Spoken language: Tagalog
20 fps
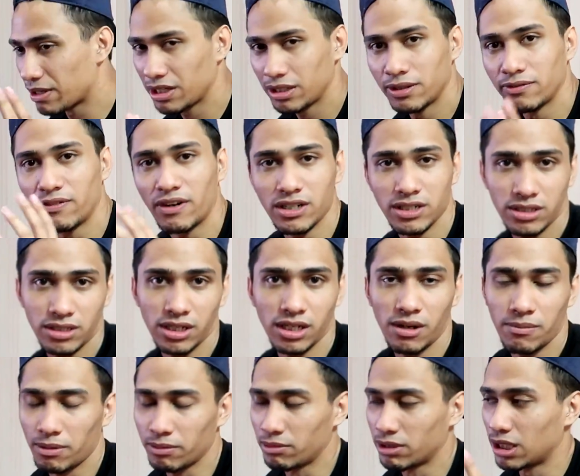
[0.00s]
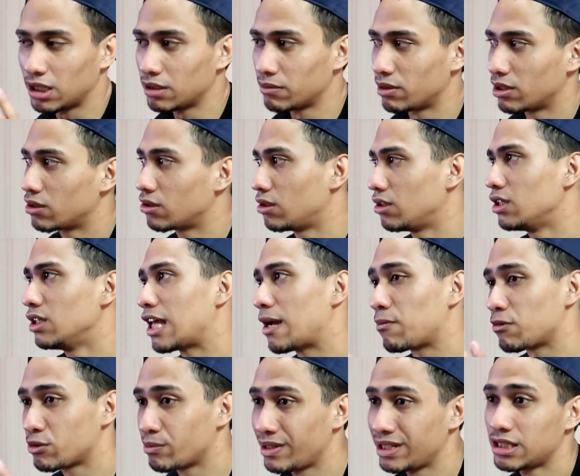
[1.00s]
magiging varsity ka pag magaling ka maglol.
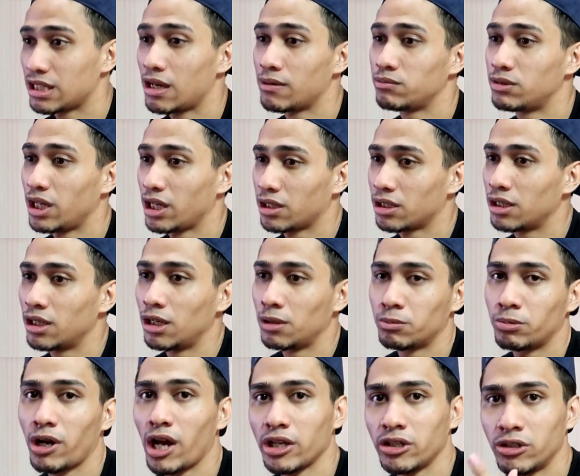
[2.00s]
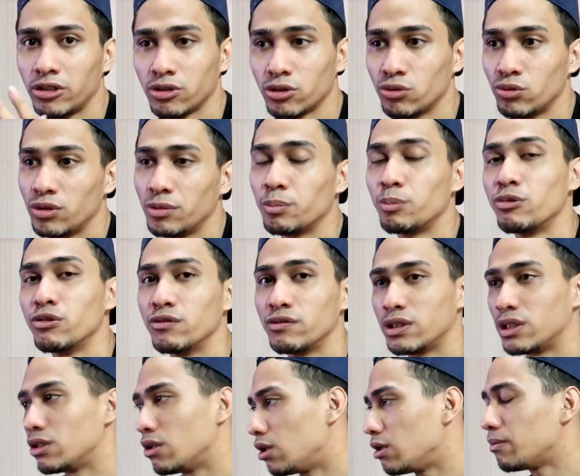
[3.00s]
Tapos may subject prior to
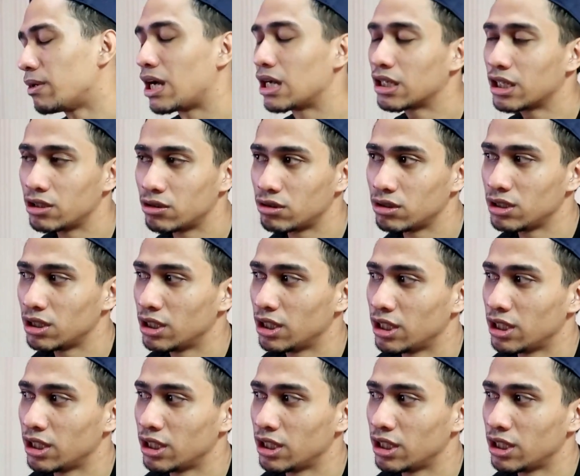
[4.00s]
improving LOL, mga ganun